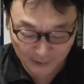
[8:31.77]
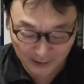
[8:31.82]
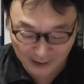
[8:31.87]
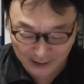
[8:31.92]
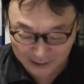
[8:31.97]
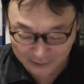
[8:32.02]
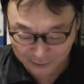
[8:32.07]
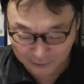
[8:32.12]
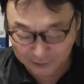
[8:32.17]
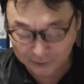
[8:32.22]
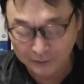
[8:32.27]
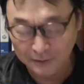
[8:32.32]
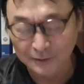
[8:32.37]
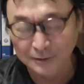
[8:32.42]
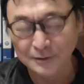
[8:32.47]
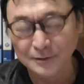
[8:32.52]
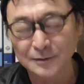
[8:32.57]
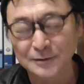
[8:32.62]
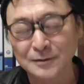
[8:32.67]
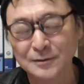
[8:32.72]
あ
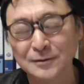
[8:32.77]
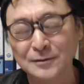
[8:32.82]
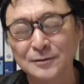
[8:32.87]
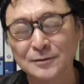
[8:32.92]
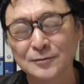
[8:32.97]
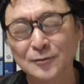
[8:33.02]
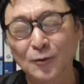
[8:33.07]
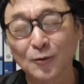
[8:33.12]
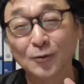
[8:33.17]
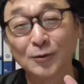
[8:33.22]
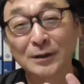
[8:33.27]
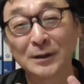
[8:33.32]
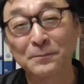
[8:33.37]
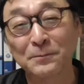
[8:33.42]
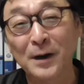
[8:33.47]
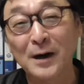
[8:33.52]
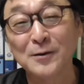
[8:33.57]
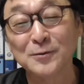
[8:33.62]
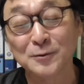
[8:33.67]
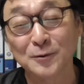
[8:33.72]
のー、ここで
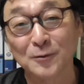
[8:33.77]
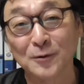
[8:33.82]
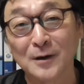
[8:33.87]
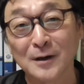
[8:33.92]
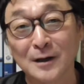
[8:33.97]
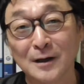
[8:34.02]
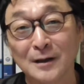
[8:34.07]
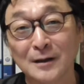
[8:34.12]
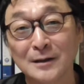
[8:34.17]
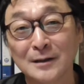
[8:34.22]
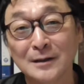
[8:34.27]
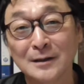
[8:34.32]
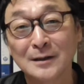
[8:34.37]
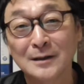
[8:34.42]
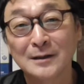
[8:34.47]
パウロは、